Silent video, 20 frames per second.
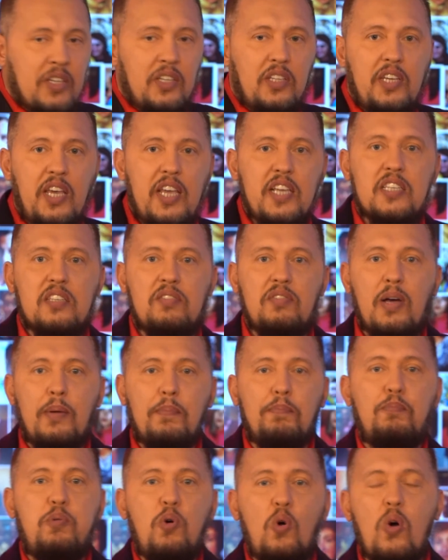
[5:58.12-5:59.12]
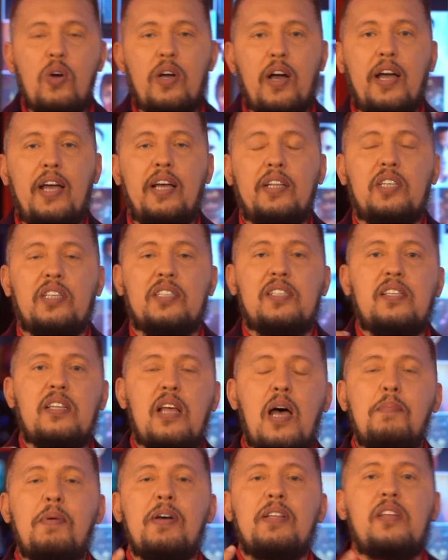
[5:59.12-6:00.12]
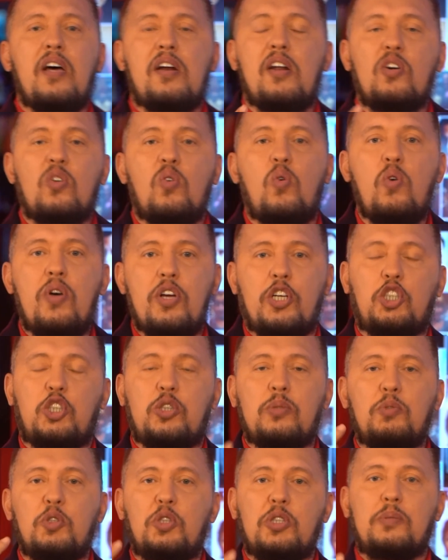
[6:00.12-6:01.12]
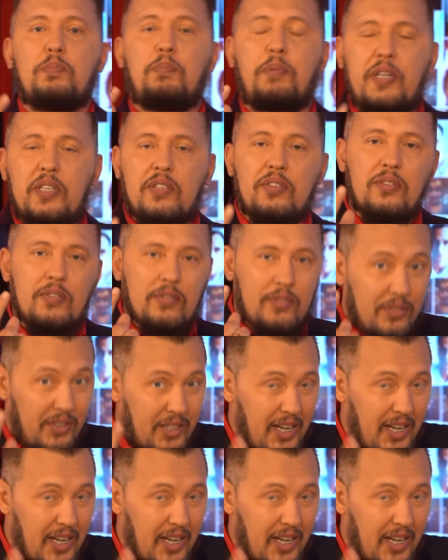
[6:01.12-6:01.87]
Действие Бога – это самое дорогое, что может быть в